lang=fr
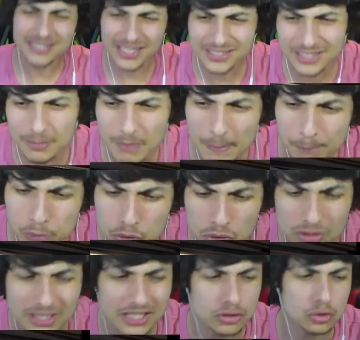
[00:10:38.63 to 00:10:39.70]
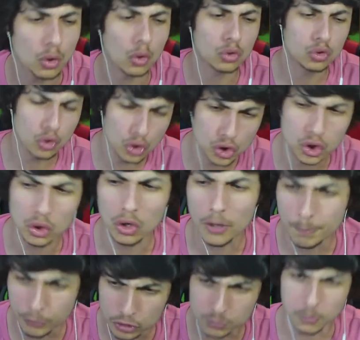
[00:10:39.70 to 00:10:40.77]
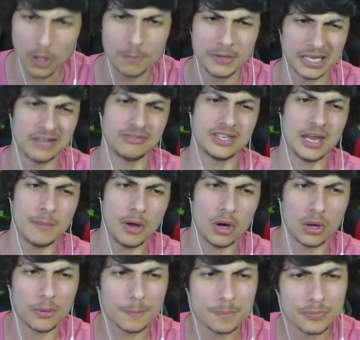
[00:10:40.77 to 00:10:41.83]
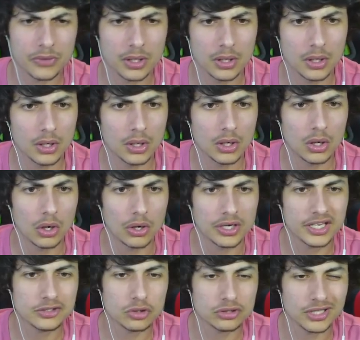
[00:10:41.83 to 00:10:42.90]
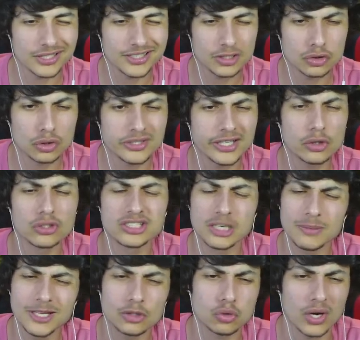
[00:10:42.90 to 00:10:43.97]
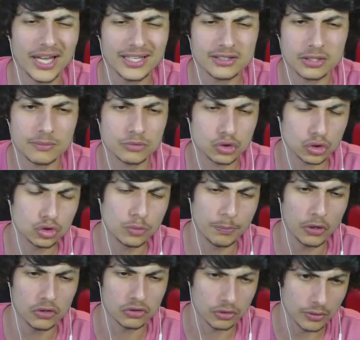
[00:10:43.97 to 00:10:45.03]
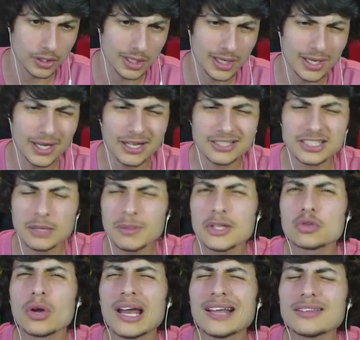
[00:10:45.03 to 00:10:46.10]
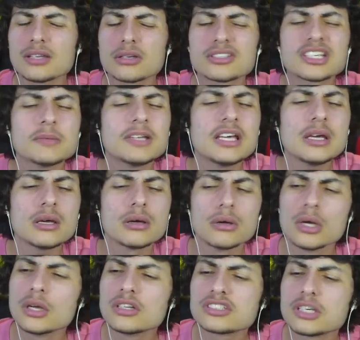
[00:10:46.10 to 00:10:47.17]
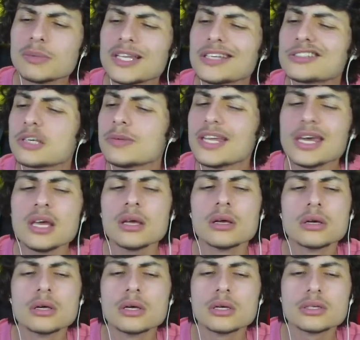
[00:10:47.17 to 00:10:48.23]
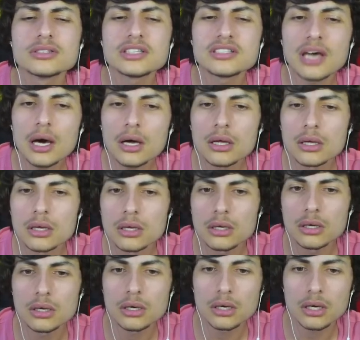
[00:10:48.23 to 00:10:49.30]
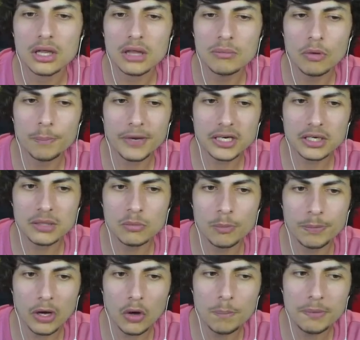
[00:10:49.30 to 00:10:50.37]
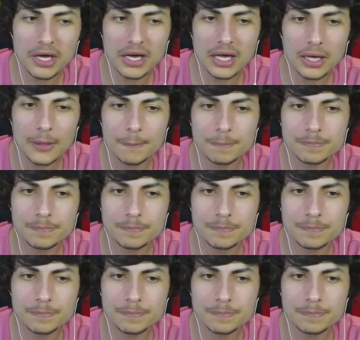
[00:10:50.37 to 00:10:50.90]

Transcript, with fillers: ça, ce n'est même plus une question. Toujours le pouce bleu, bien évidemment. Ok, ils sont en train de discuter de dit Toilette, je suppose. Skibidi Toilette qui Skibidi Skibidi C'est ça Ils m'ont pas, ils m'ont pas repéré.